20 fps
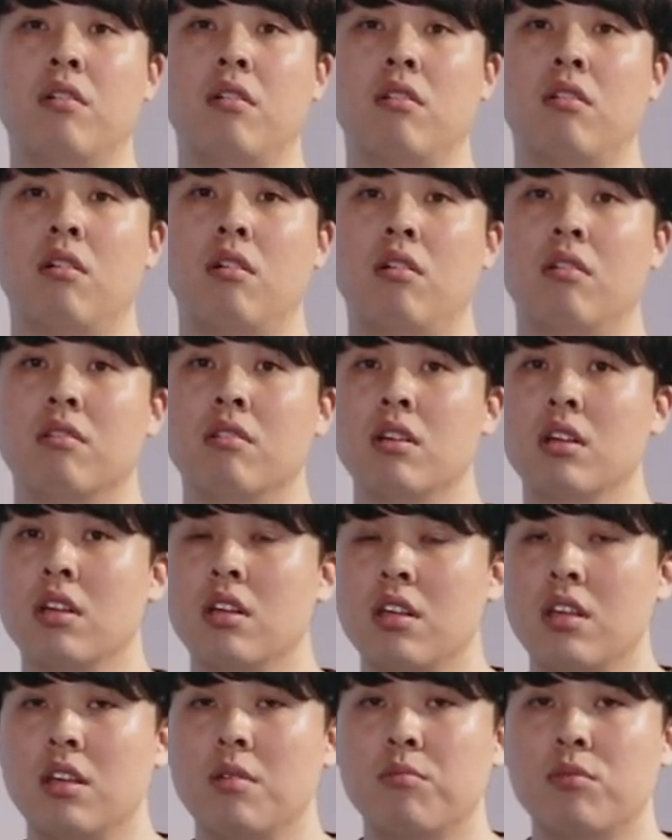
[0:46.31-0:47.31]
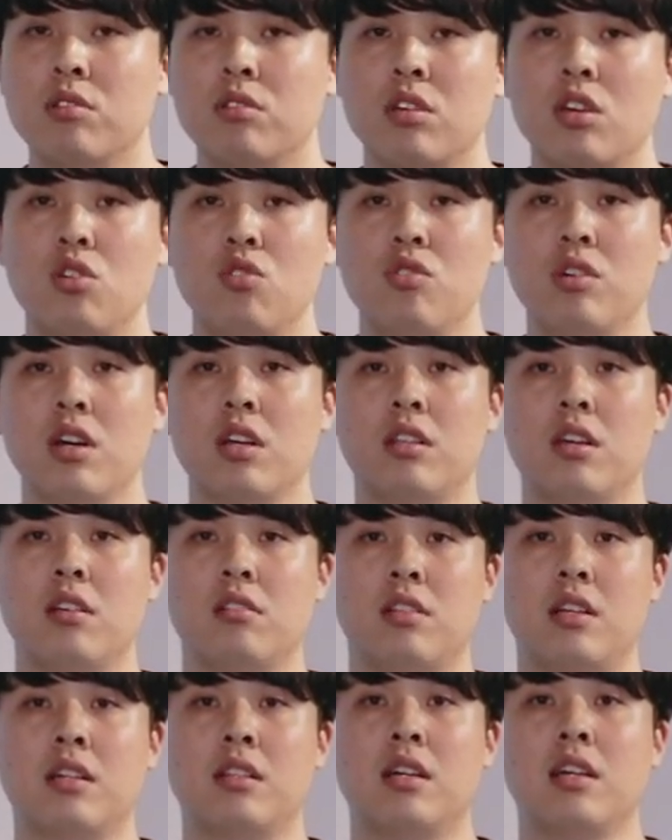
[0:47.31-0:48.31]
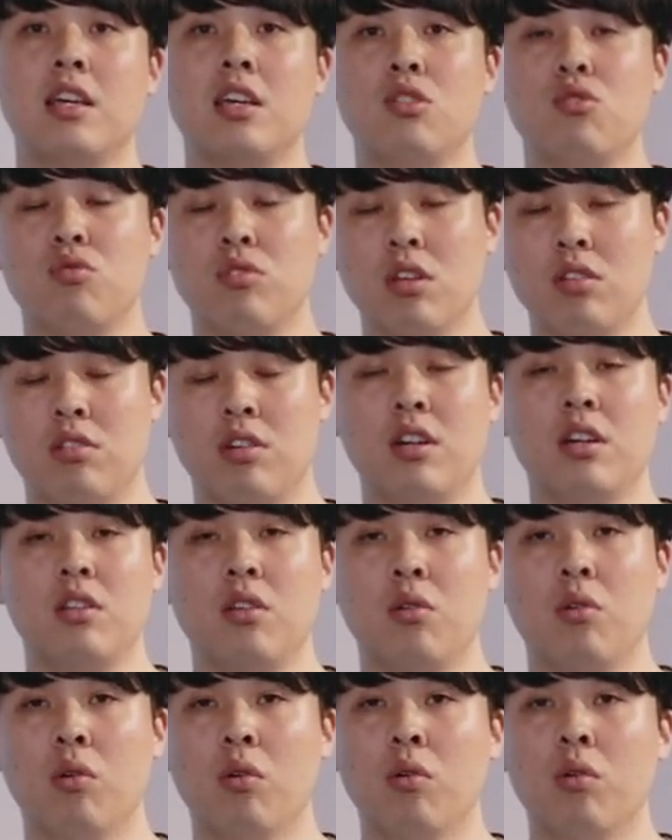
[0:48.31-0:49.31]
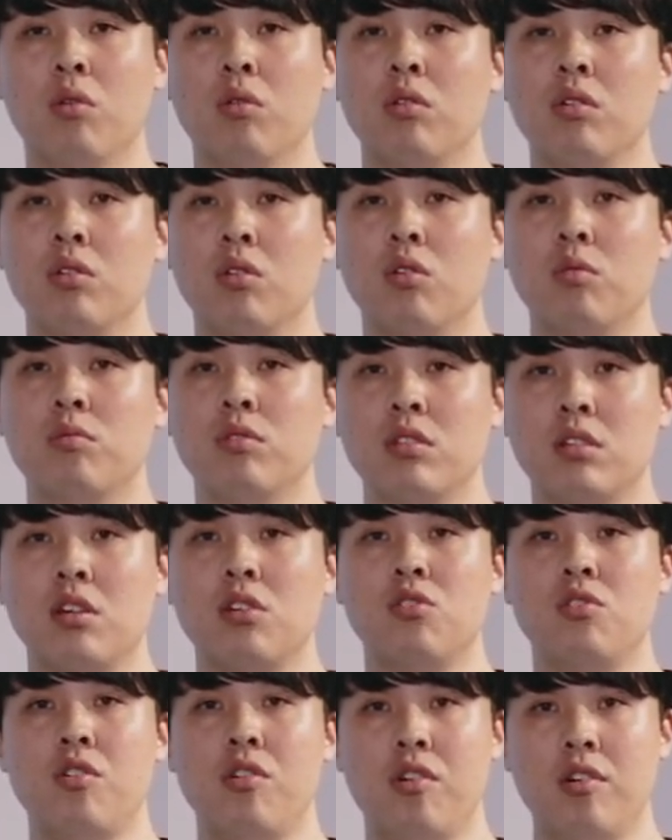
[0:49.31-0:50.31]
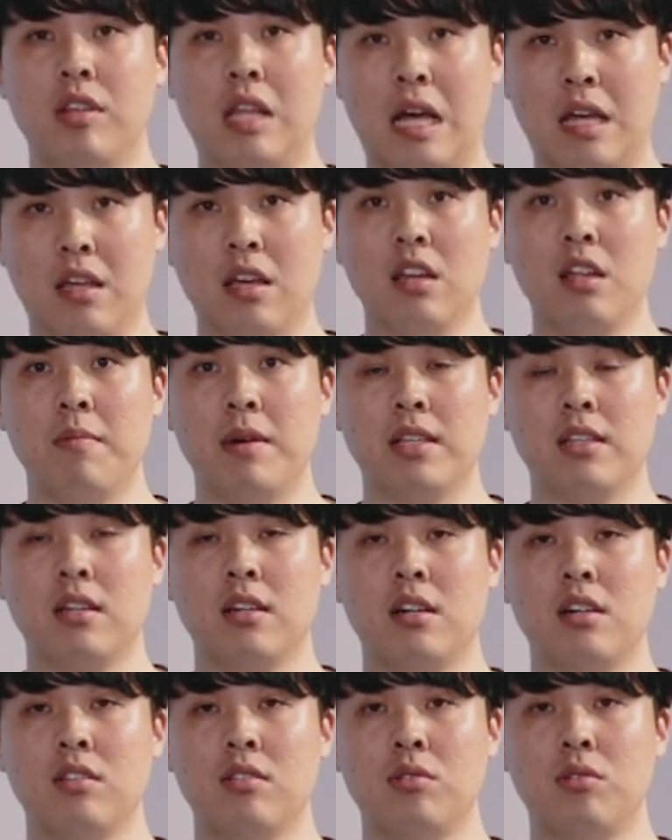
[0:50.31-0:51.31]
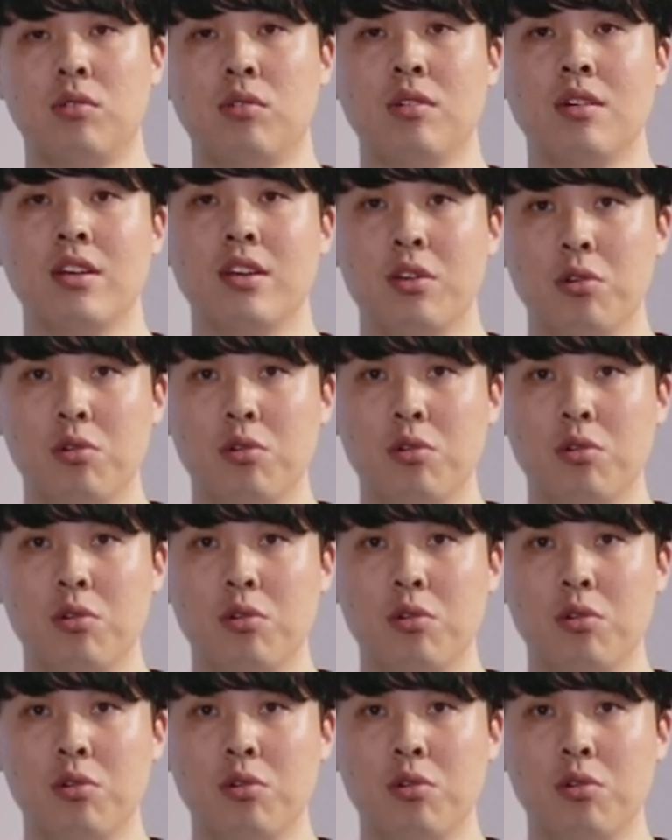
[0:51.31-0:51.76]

그래서 이 문제 유형에 대해서 상당히 익숙해져야 되고 이 문제 유형은 당연히 마찬가지로